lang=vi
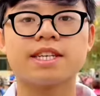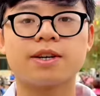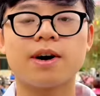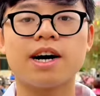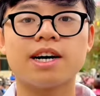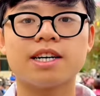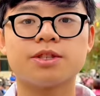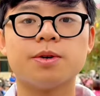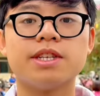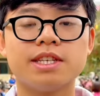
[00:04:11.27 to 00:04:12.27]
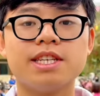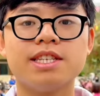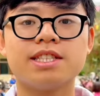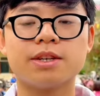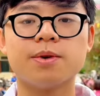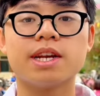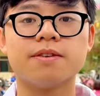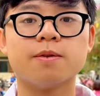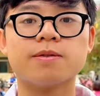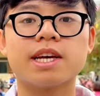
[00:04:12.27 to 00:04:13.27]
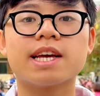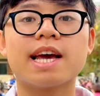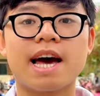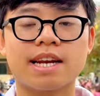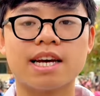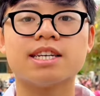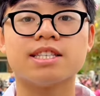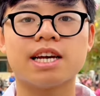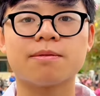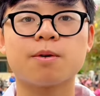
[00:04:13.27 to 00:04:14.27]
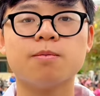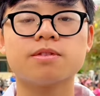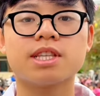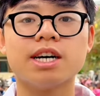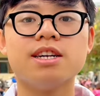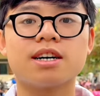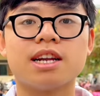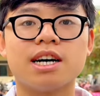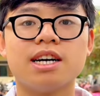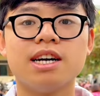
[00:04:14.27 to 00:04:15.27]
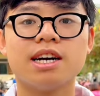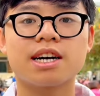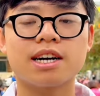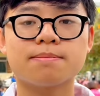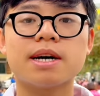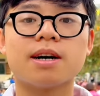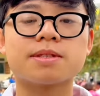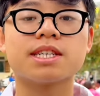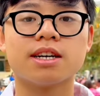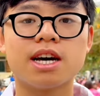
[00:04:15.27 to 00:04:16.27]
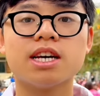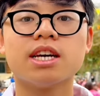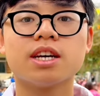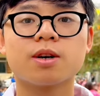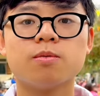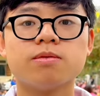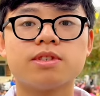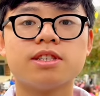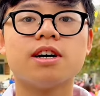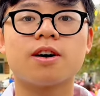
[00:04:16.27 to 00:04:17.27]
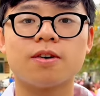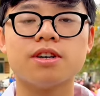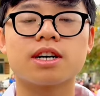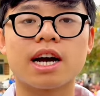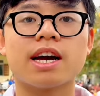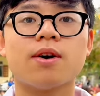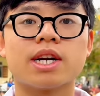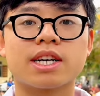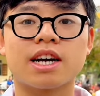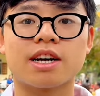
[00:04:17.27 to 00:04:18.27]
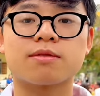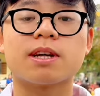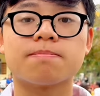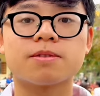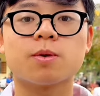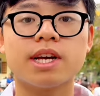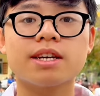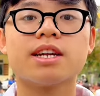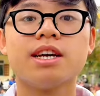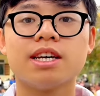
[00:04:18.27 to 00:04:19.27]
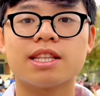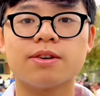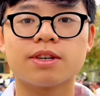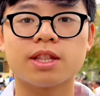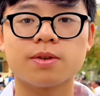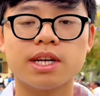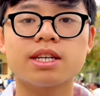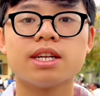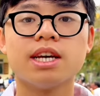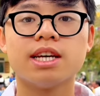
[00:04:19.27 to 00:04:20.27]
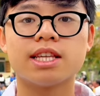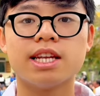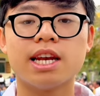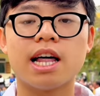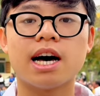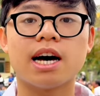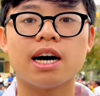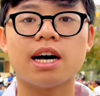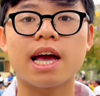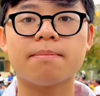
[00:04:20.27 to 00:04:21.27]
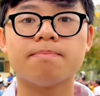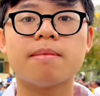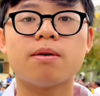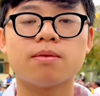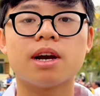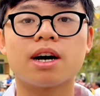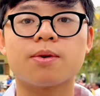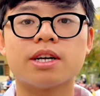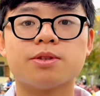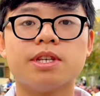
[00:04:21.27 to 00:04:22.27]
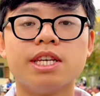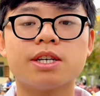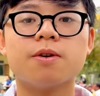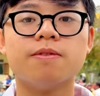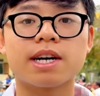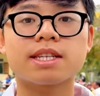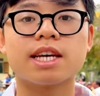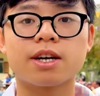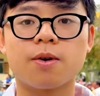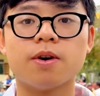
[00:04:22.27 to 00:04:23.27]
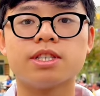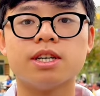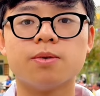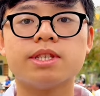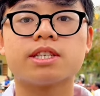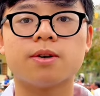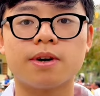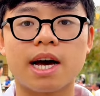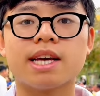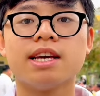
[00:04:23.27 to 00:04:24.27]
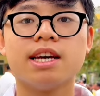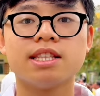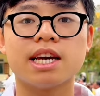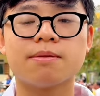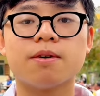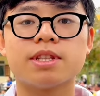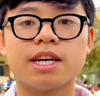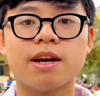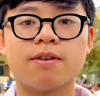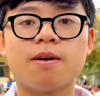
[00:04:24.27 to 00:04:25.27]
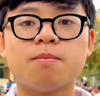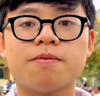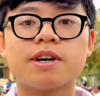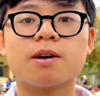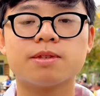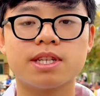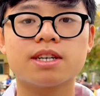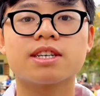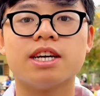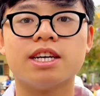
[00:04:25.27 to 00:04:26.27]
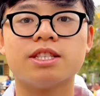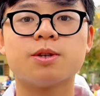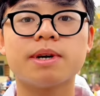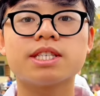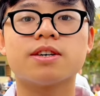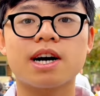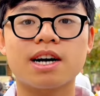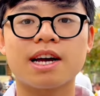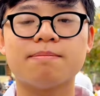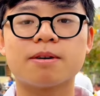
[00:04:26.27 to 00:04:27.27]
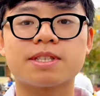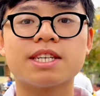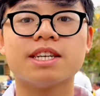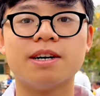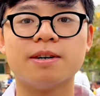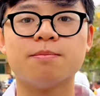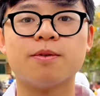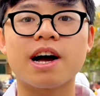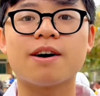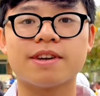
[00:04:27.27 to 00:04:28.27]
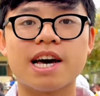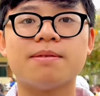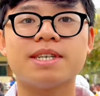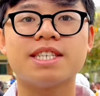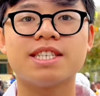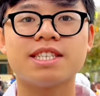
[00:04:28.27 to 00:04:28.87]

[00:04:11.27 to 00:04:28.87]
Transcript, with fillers: thì qua chuyến đi tình nguyện ở vùng Tây Nghệ An này thì em cũng thấy được là các bạn học sinh ở đây cũng chưa có được cái hoàn cảnh học tập tốt nhất, tạo điều kiện tốt nhất. Thế nên là em mong là qua chuyến đi cùng với các thầy cô ở trường Nguyễn Trầm Tộ này thì em cũng có thể đóng góp một phần công sức để giúp ích cho các em học sinh ở vùng cao Việt Nam.